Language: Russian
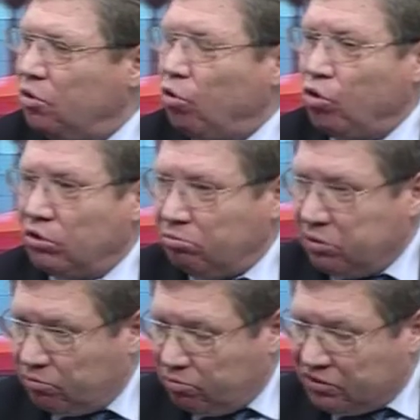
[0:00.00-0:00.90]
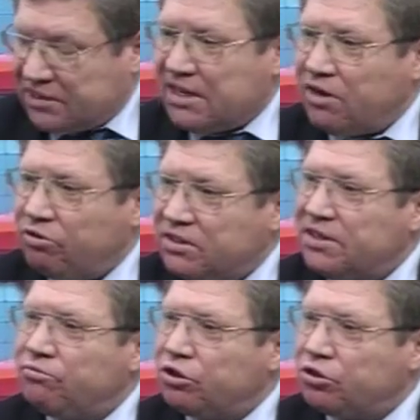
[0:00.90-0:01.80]
он ставил
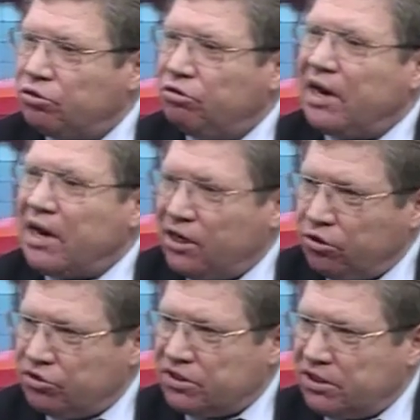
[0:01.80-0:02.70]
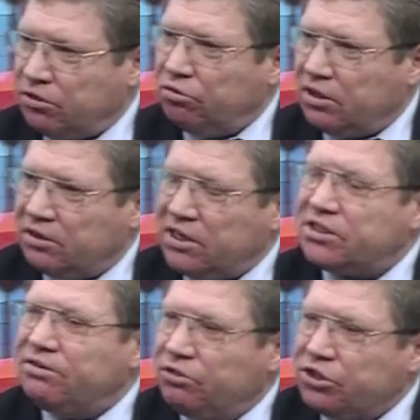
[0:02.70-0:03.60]
завышенную реальную цену
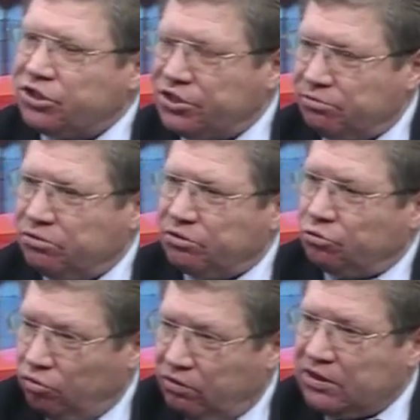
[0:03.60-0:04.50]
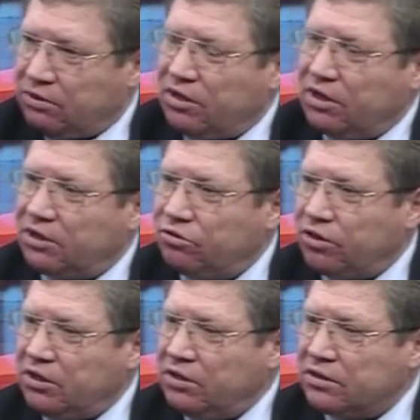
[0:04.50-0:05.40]
даже выше, чем того товара,
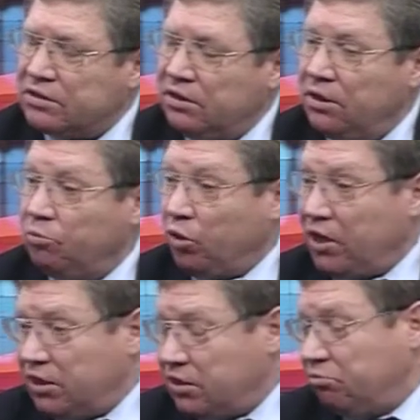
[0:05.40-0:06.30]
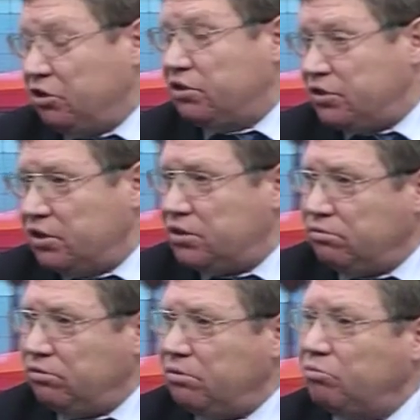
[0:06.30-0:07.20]
который есть. При этом,
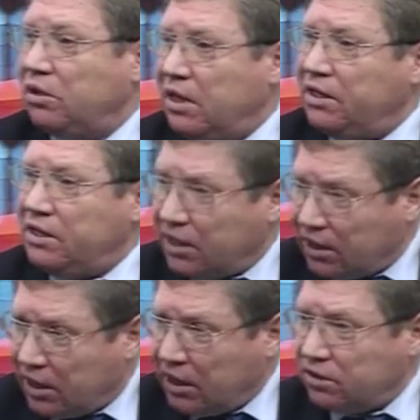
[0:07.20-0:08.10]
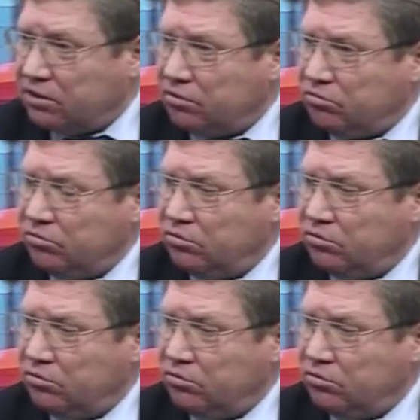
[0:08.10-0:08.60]
естественно, была и какая-то